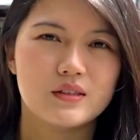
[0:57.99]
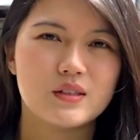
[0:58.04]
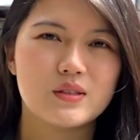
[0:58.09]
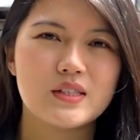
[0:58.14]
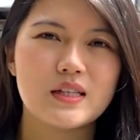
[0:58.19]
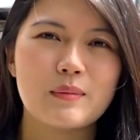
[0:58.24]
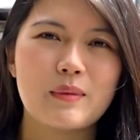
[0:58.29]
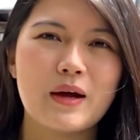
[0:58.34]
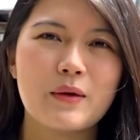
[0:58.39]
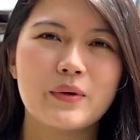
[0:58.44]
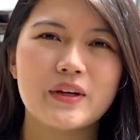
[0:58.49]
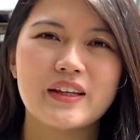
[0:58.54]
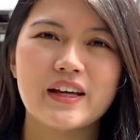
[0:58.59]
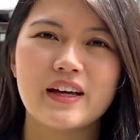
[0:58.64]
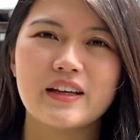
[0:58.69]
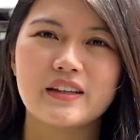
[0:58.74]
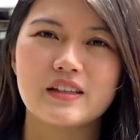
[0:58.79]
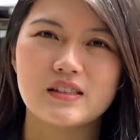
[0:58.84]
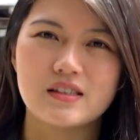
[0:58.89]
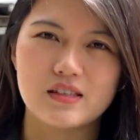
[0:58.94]
就在漫威
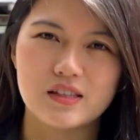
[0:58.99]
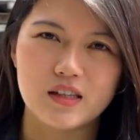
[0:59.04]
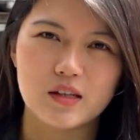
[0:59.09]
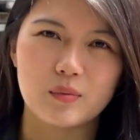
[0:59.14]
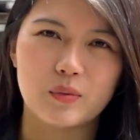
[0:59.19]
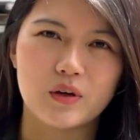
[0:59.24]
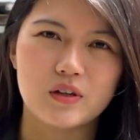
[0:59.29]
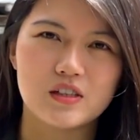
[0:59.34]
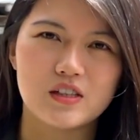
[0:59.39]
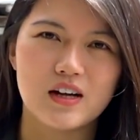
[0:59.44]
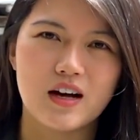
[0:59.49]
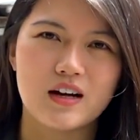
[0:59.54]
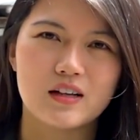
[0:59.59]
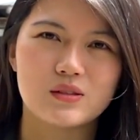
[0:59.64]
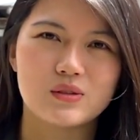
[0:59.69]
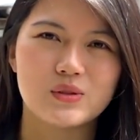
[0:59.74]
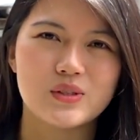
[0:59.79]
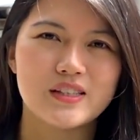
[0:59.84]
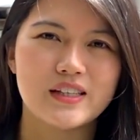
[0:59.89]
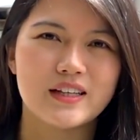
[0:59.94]
电影《奇异博士2》
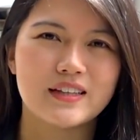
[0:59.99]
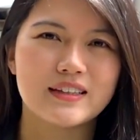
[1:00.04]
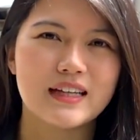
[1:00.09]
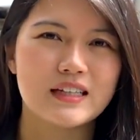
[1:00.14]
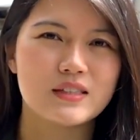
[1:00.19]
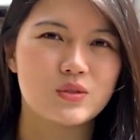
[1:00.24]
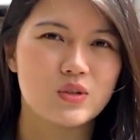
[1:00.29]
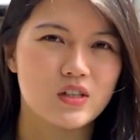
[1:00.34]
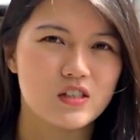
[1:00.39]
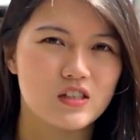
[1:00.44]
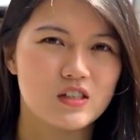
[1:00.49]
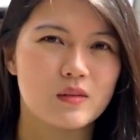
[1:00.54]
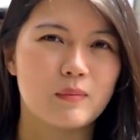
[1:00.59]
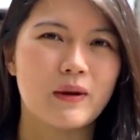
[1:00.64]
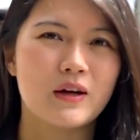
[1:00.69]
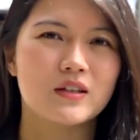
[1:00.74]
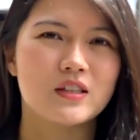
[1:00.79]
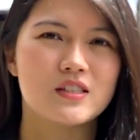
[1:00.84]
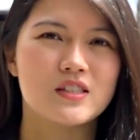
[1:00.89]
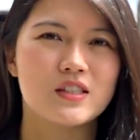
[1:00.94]
出现大纪元时
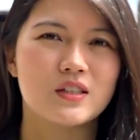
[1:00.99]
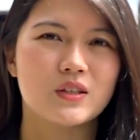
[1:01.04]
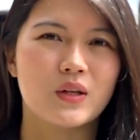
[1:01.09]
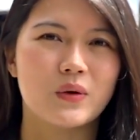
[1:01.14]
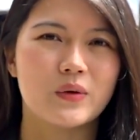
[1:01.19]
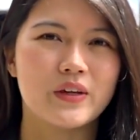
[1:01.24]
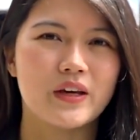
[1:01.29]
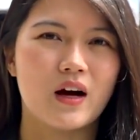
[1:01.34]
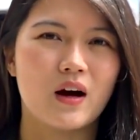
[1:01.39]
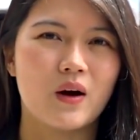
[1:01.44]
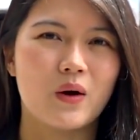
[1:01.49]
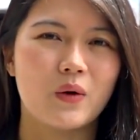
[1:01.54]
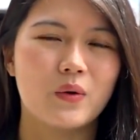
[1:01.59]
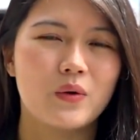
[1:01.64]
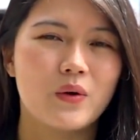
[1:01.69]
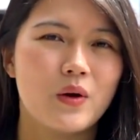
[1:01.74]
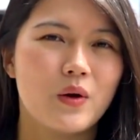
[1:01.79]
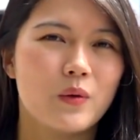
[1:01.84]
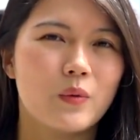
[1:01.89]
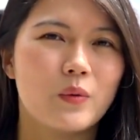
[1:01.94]
报的镜头以
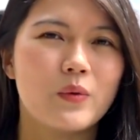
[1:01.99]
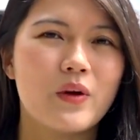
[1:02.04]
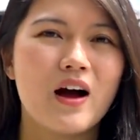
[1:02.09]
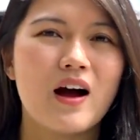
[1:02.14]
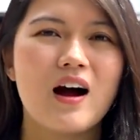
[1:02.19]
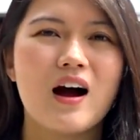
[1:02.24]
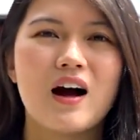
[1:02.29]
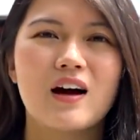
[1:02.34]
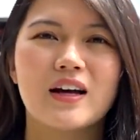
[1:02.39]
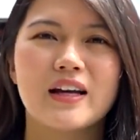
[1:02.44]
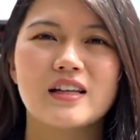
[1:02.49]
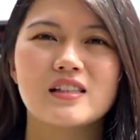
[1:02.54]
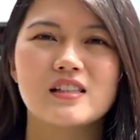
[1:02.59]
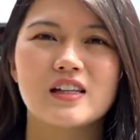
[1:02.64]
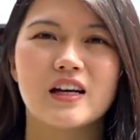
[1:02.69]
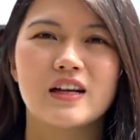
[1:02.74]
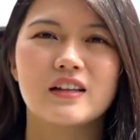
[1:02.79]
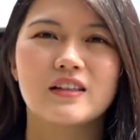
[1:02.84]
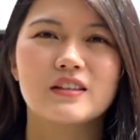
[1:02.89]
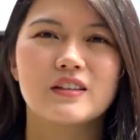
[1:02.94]
后，5月2号凌
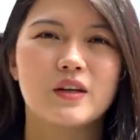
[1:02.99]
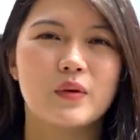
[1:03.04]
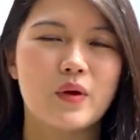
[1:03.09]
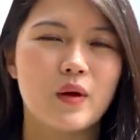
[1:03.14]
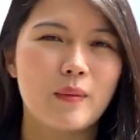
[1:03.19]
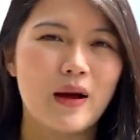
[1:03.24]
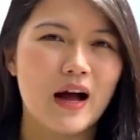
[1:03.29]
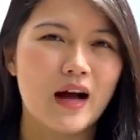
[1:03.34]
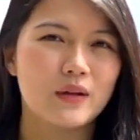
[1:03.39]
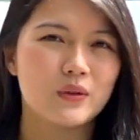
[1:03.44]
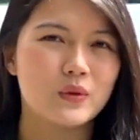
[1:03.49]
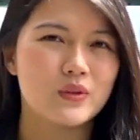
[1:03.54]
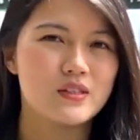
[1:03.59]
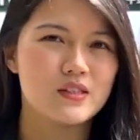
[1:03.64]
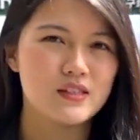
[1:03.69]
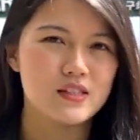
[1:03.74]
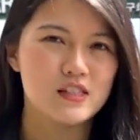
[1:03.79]
晨，纽约曼哈顿